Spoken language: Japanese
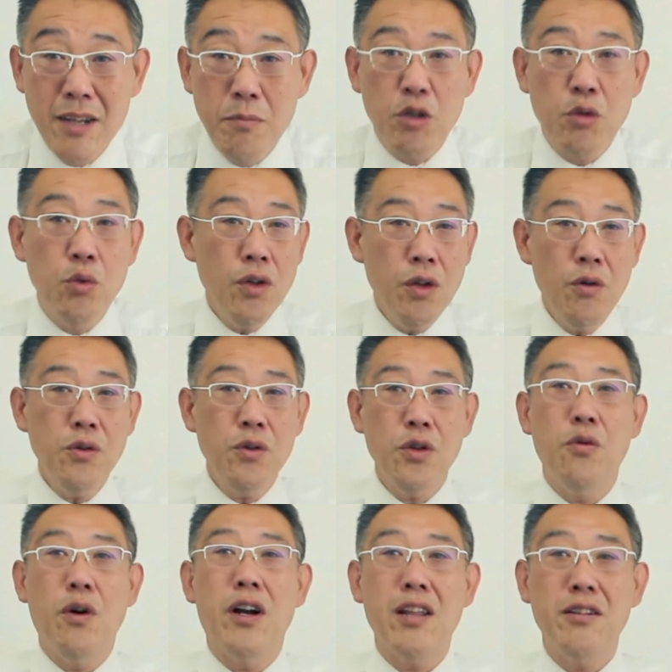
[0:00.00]
まあそんなこと
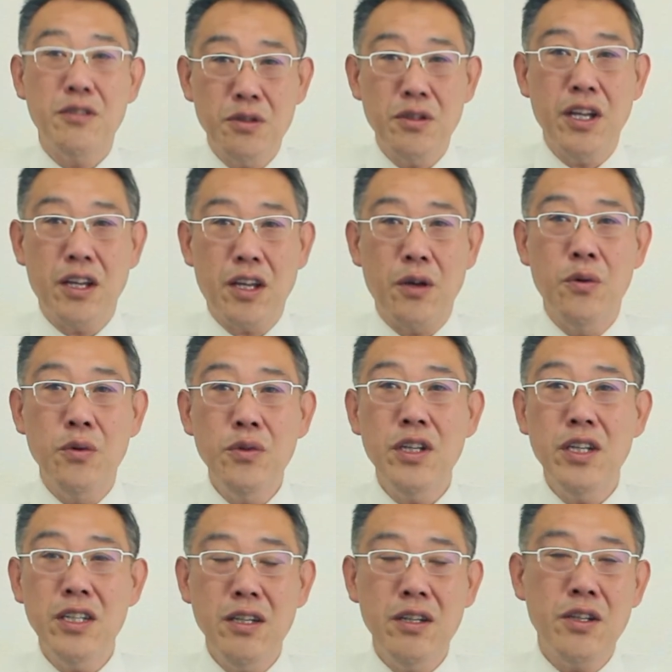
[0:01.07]
言われるとね基本
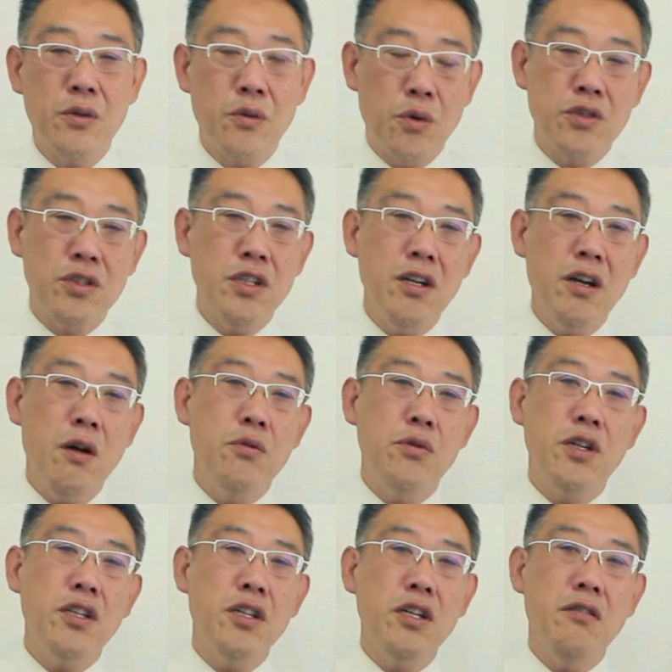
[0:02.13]
的にこちら側
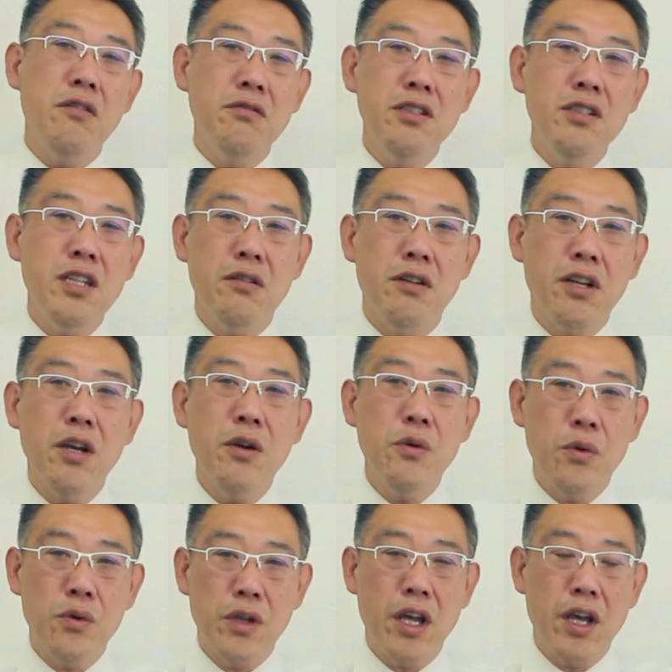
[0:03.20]
受け手側自体は結
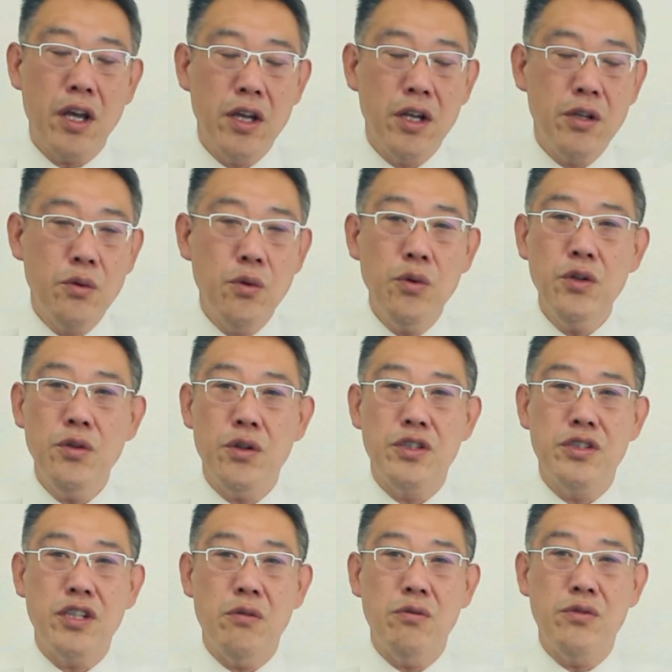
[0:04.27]
構ねドキドキ
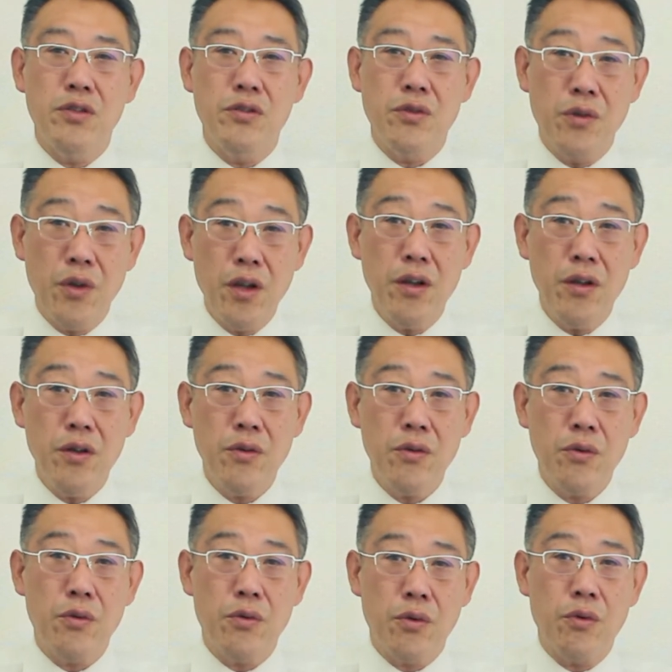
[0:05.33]
しちゃうんですよね。
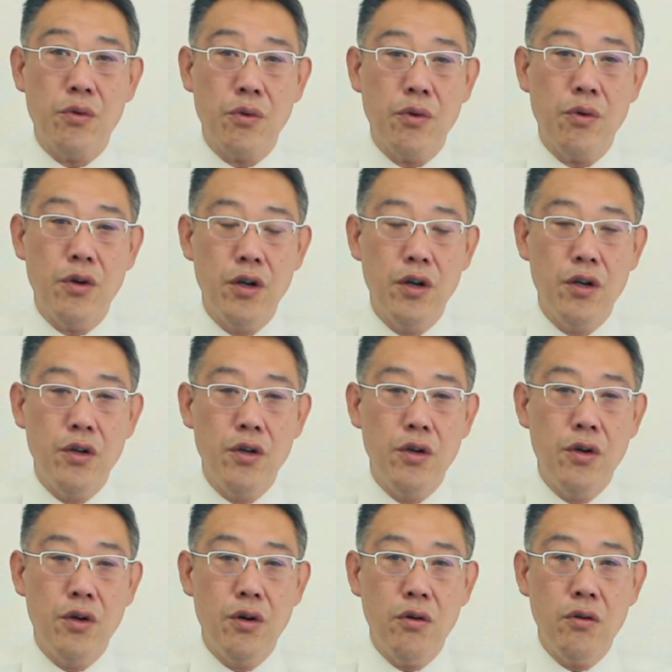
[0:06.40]
そうそうそ
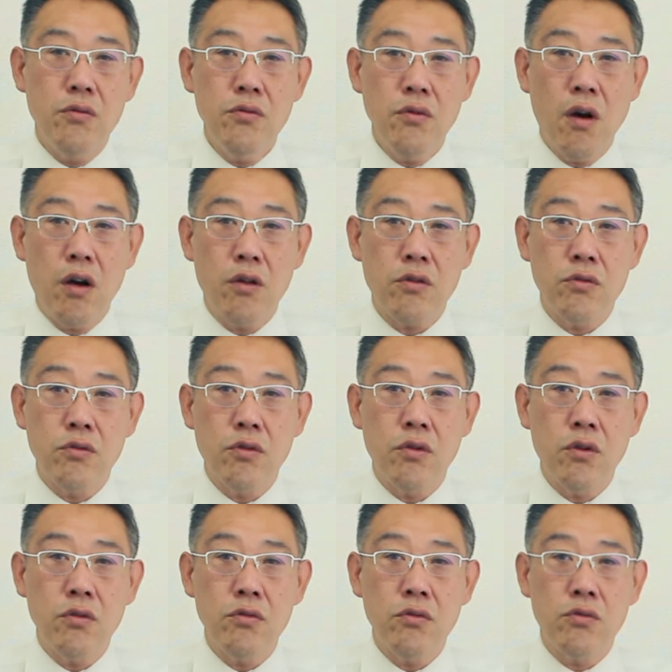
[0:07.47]
う、うん、あ、そ
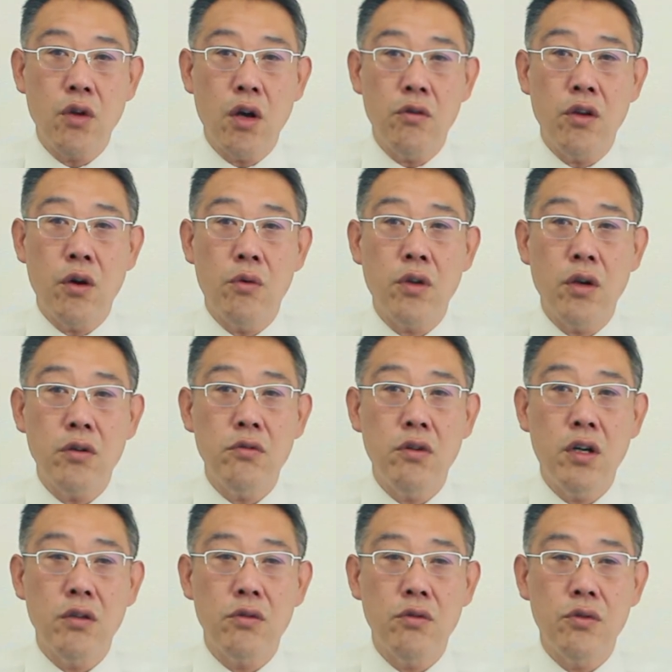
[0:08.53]
う、おたいやお宅
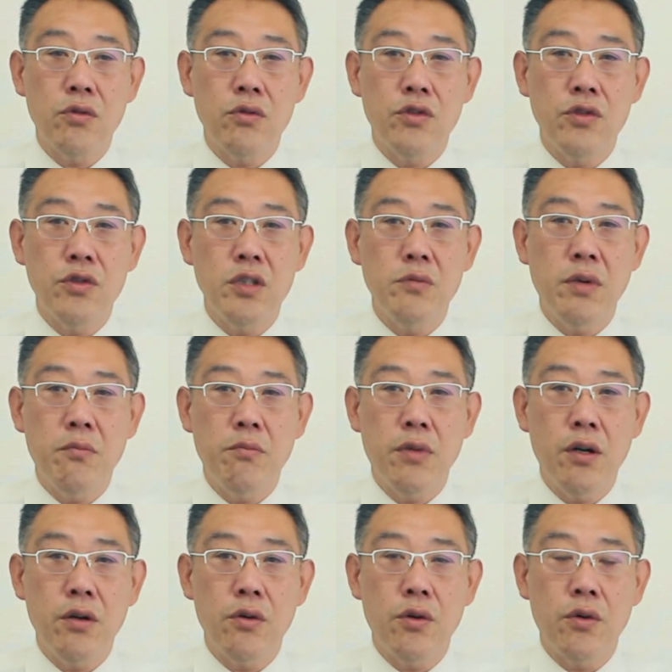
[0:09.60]
はあのじゅうにばん
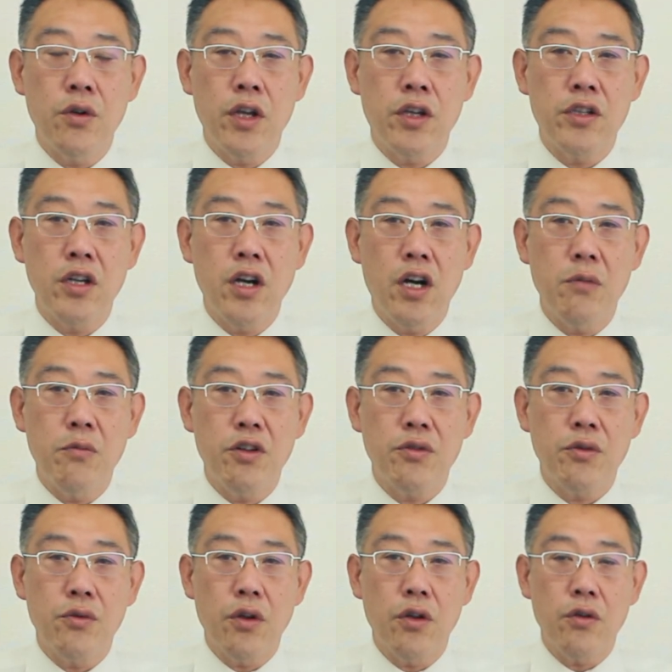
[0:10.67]
番号歴史がありま
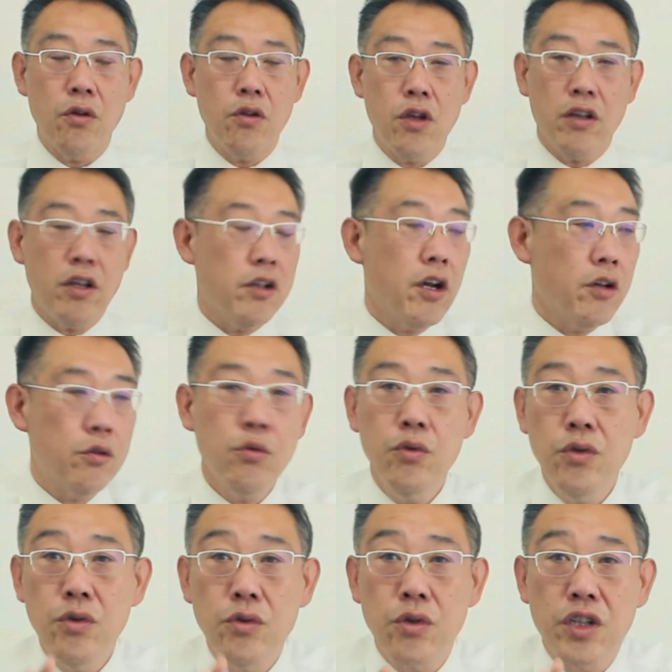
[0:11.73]
すよね。いやいや、だからそ
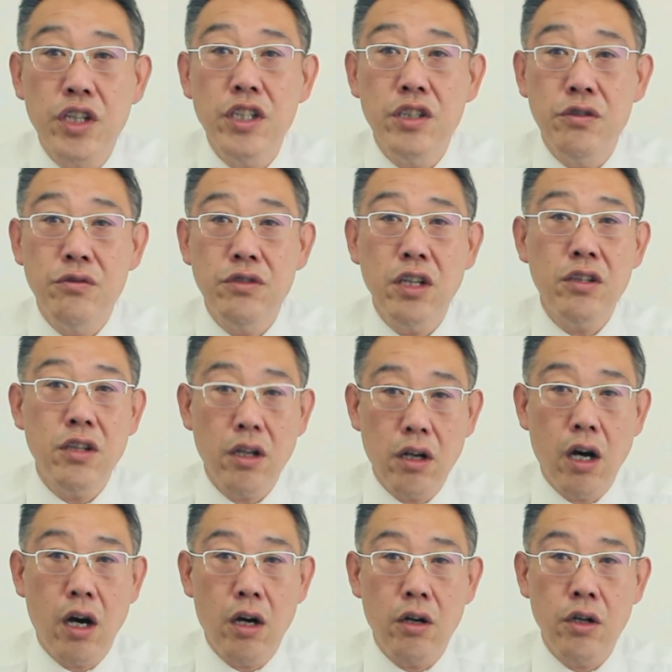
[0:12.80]
ういうこと言っちゃった
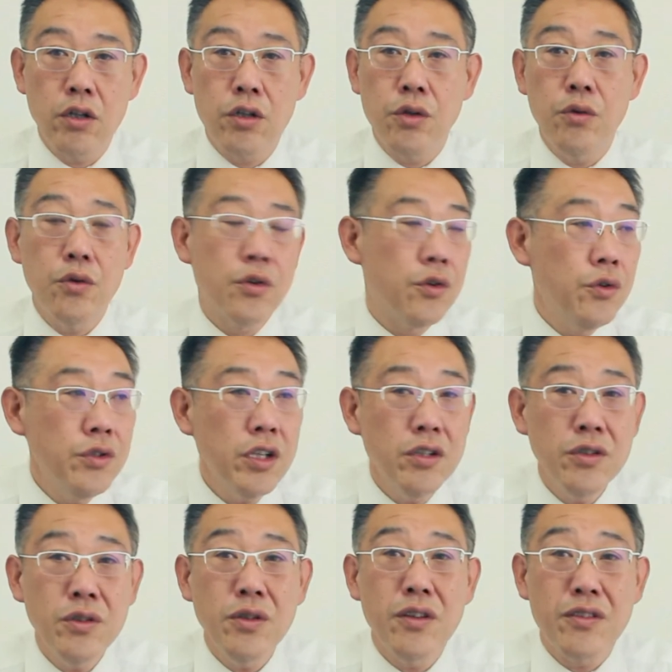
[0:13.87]
ら 業, 業者
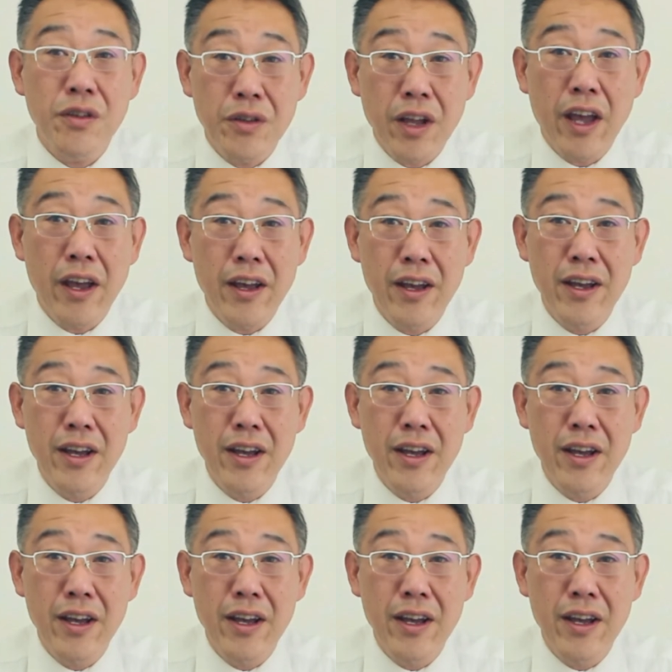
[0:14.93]
の人ですよね。